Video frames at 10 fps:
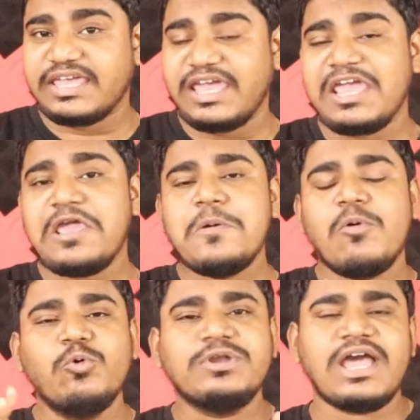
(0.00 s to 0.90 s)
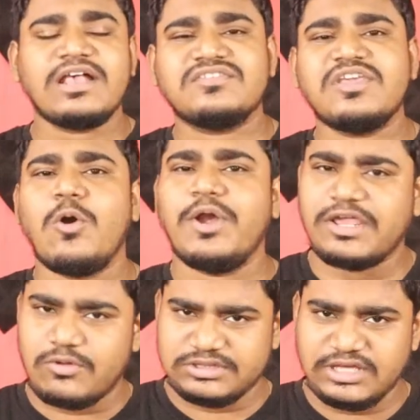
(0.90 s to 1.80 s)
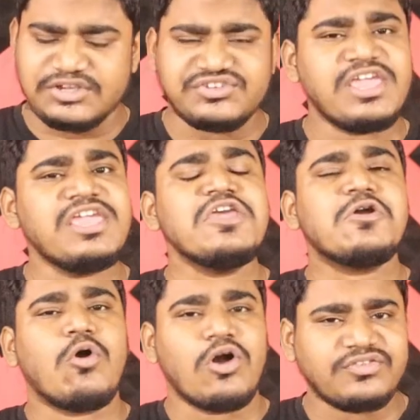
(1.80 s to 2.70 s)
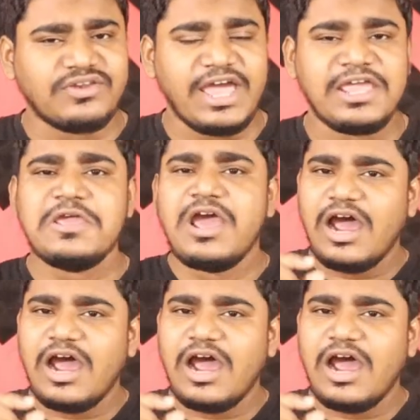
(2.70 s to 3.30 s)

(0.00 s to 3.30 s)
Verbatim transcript: থেকে উঠে আসছে অনেক কথা সেই খসড়ায়